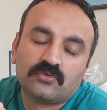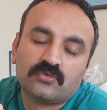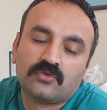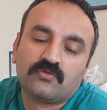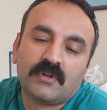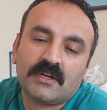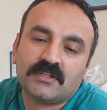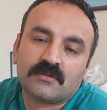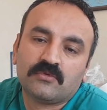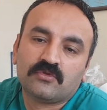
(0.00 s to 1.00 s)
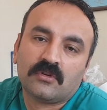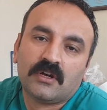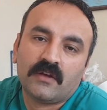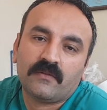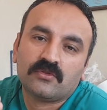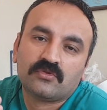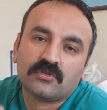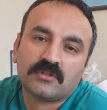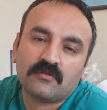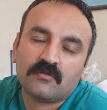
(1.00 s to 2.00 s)
süt verecekmiş, yok hayvan
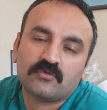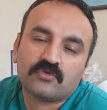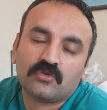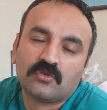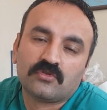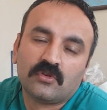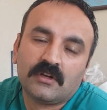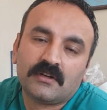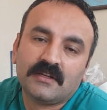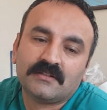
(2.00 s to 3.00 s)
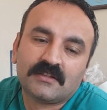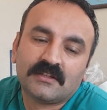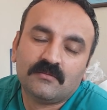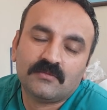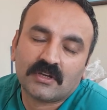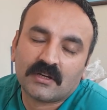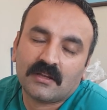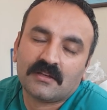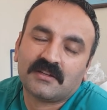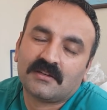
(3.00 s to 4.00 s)
çok seviyormuş, yok şöyle lezzetliymiş
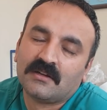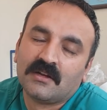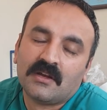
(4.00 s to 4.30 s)
arkadaşlar.